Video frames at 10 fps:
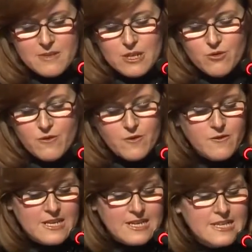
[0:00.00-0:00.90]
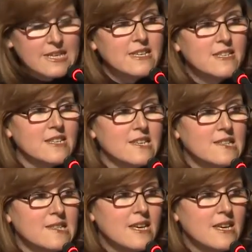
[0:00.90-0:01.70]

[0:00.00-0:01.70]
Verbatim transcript: lütfu verildiği için